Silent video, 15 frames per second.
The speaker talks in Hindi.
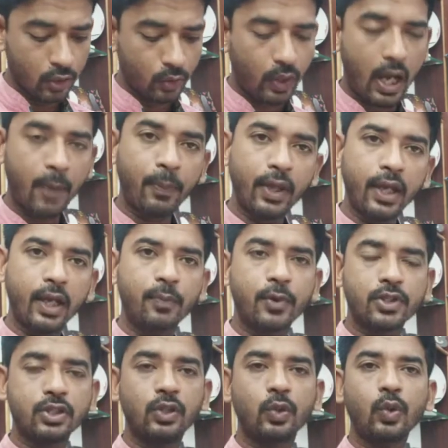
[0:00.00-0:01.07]
तो आप एक
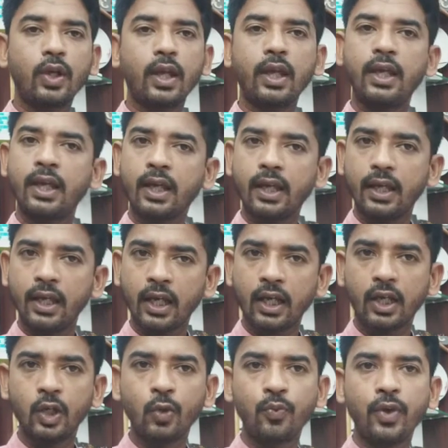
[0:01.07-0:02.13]
पर्सन को एक
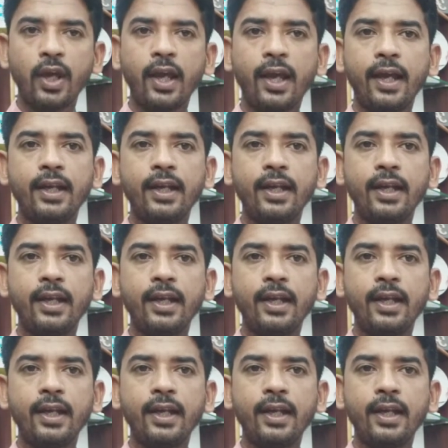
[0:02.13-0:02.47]
एक यू पी